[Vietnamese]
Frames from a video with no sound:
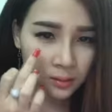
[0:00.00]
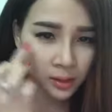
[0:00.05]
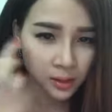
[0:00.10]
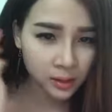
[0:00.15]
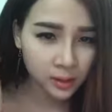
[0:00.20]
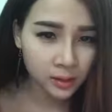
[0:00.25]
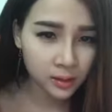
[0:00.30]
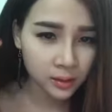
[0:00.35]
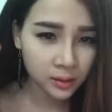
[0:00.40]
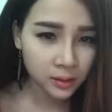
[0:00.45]

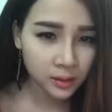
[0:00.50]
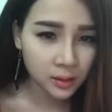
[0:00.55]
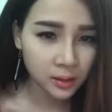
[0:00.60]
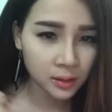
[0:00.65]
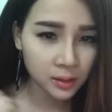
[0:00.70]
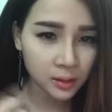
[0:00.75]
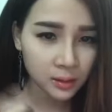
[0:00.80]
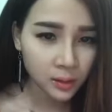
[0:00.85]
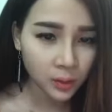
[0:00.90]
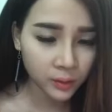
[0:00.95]
trị được cái
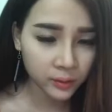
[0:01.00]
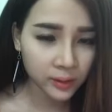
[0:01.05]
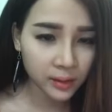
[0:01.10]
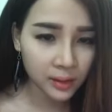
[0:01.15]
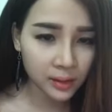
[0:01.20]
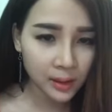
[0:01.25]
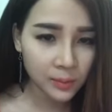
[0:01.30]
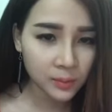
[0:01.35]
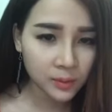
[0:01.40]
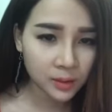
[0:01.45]
tuyến lỗ chân
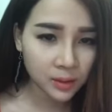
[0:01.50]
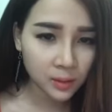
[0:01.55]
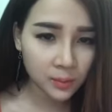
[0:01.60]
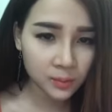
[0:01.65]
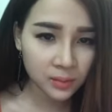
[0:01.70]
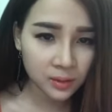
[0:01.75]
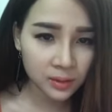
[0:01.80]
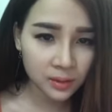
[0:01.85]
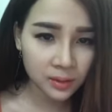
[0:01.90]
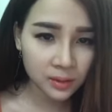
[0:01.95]
lông mà
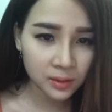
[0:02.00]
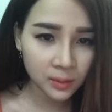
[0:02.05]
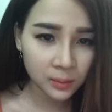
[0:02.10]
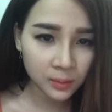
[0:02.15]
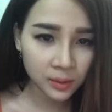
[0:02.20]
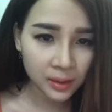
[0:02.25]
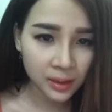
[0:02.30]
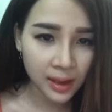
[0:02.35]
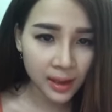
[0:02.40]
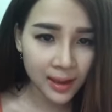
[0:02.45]
trong trong
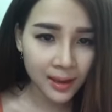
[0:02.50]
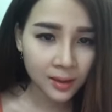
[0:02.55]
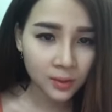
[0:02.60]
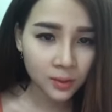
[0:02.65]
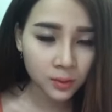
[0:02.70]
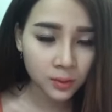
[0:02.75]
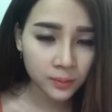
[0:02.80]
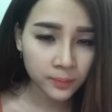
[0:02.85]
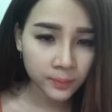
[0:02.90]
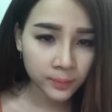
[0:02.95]
cái da
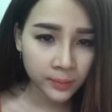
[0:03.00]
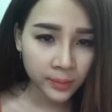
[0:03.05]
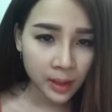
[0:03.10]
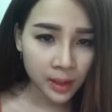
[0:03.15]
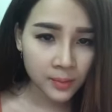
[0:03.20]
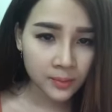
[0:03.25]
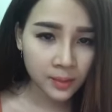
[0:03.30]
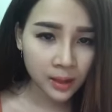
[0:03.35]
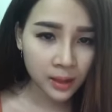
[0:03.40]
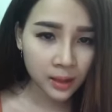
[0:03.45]
luôn,
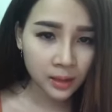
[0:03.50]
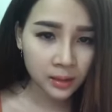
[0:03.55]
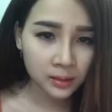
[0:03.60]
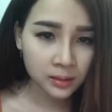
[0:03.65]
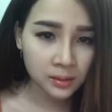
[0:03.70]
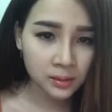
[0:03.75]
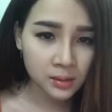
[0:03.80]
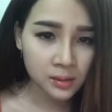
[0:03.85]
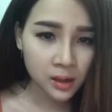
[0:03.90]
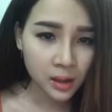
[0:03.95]
mà nó
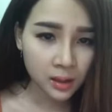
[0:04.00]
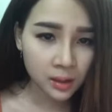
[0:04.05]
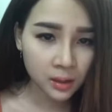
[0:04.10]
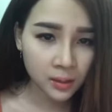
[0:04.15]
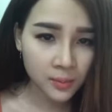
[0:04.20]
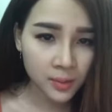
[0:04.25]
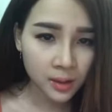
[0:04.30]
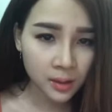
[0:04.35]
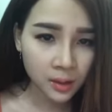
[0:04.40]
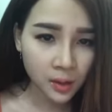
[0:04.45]
trị ở
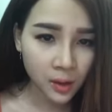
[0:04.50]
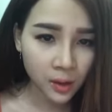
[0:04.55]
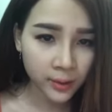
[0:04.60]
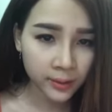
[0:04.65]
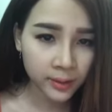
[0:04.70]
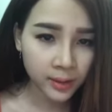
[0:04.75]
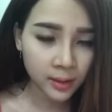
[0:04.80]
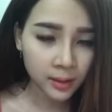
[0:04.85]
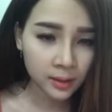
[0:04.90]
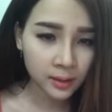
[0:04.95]
bên ngoài
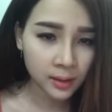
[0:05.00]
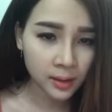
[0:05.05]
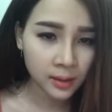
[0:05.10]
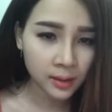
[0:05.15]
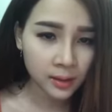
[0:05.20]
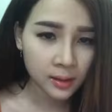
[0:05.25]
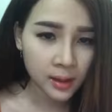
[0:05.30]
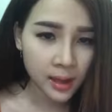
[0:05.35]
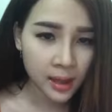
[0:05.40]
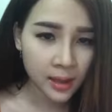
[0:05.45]
thì nó
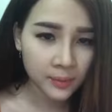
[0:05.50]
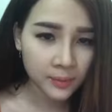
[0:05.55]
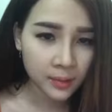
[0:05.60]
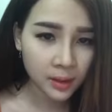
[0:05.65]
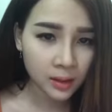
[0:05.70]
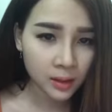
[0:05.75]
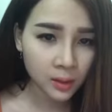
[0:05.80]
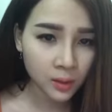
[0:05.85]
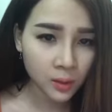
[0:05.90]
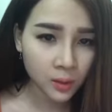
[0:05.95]
làm
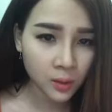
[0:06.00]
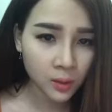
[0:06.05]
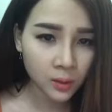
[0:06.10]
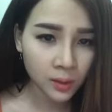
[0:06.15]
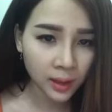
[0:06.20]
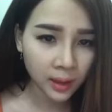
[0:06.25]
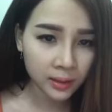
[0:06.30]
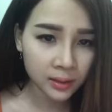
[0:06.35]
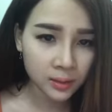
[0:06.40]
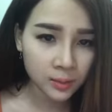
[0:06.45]
cho nó khô
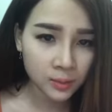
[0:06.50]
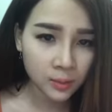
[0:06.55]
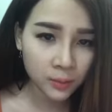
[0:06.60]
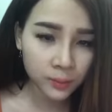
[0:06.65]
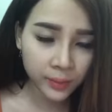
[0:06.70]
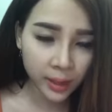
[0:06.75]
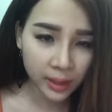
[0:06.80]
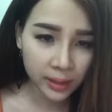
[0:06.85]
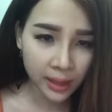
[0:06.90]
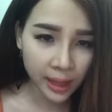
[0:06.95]
lại trong lúc
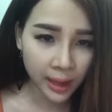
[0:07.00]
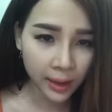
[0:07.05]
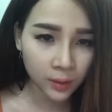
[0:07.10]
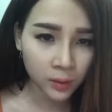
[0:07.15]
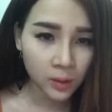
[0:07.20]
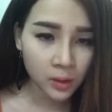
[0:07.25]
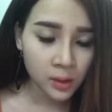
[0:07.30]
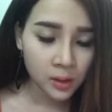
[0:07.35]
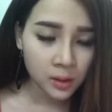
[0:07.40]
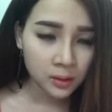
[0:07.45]
tái tạo.
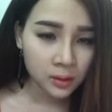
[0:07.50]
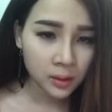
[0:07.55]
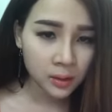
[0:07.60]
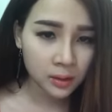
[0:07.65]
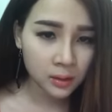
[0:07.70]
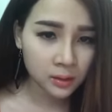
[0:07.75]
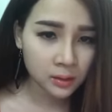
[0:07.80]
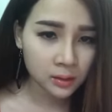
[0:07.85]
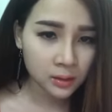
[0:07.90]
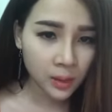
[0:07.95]

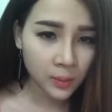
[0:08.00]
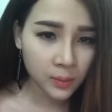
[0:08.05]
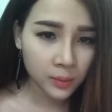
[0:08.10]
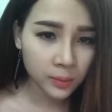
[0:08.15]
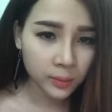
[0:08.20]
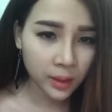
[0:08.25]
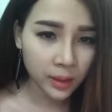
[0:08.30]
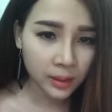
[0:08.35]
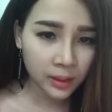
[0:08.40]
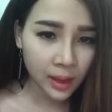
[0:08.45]
Thì trong lúc
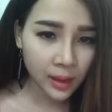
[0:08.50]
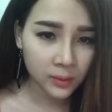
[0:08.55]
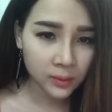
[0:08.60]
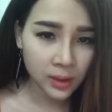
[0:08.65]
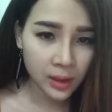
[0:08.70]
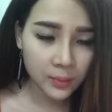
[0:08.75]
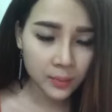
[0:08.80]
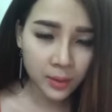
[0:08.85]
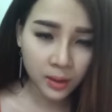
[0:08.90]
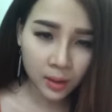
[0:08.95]
tái tạo
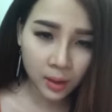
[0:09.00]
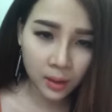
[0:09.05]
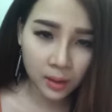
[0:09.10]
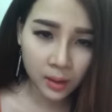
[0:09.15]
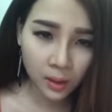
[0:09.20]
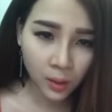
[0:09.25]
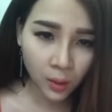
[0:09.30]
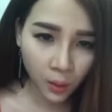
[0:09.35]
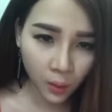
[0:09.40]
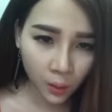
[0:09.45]
da mình rất là
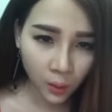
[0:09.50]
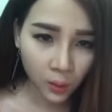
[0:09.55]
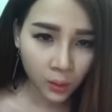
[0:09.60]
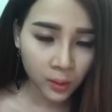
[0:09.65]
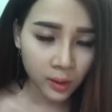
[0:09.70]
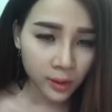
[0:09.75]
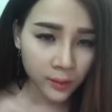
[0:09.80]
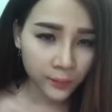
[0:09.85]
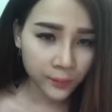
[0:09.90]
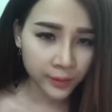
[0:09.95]
khô,
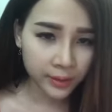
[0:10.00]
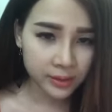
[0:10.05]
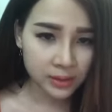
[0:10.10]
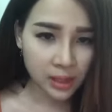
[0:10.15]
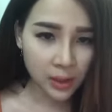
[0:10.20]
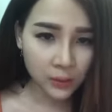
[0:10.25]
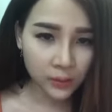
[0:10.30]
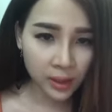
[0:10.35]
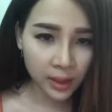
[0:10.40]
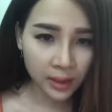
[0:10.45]
và
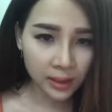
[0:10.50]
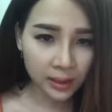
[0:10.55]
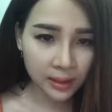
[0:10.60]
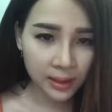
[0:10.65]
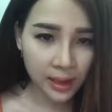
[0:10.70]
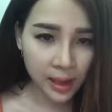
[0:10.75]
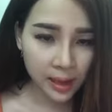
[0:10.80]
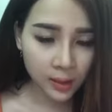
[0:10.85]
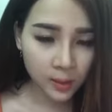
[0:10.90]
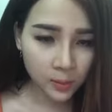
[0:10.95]
sau này cái
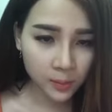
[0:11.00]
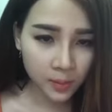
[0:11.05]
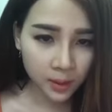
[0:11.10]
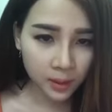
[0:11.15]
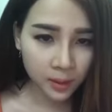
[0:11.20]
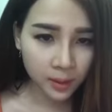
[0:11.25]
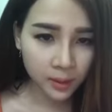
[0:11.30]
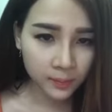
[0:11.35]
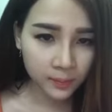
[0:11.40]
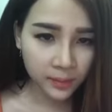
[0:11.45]
da của
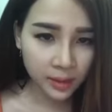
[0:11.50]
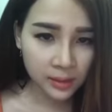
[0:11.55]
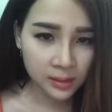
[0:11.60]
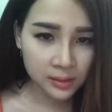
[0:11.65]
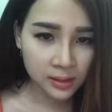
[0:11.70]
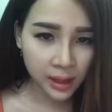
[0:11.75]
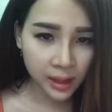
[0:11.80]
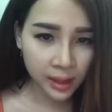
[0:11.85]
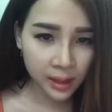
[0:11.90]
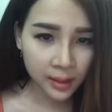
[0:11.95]
mình nó nó
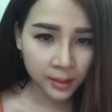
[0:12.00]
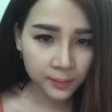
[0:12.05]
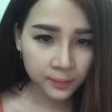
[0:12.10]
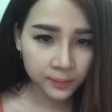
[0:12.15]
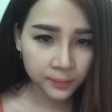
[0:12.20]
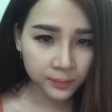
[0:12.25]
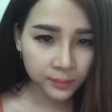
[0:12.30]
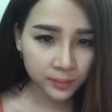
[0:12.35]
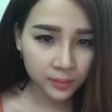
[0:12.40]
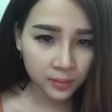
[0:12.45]
sẽ
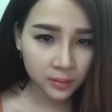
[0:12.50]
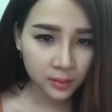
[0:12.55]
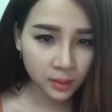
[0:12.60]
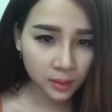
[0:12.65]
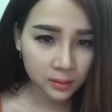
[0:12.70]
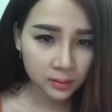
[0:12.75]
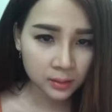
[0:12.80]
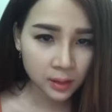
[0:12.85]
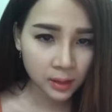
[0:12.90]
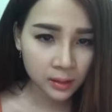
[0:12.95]

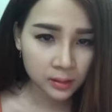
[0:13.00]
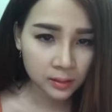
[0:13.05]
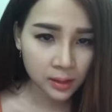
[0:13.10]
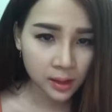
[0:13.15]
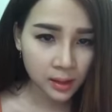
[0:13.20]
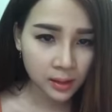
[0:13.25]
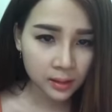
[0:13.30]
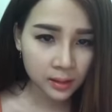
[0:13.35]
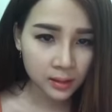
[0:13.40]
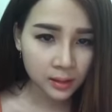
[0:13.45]
từ từ
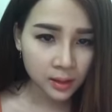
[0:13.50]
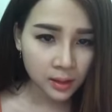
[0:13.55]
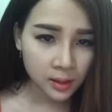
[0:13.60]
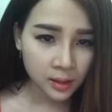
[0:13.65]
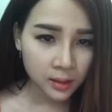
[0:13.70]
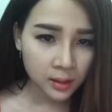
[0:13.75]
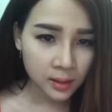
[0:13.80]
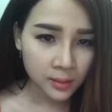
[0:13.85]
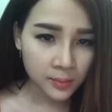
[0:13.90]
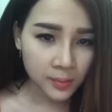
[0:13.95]
nó nó
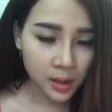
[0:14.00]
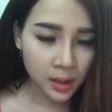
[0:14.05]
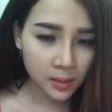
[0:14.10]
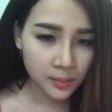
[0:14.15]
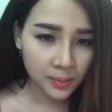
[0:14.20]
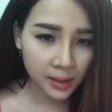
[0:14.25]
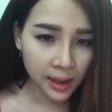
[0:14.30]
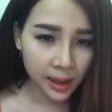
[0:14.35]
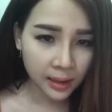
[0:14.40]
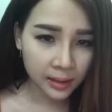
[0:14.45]
nó
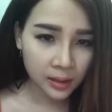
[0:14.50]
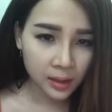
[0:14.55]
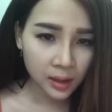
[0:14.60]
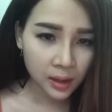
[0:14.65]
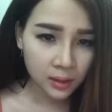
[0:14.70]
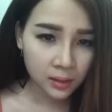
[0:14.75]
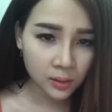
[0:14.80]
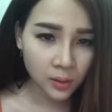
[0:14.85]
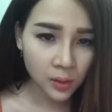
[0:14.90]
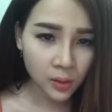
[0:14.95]
mềm lại, nó
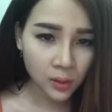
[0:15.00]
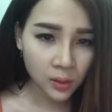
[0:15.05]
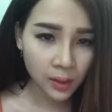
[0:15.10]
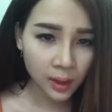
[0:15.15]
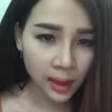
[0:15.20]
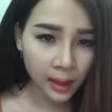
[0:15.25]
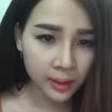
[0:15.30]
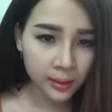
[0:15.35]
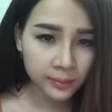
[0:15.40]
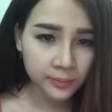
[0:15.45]
hết khô
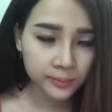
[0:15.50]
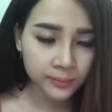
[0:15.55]
lại.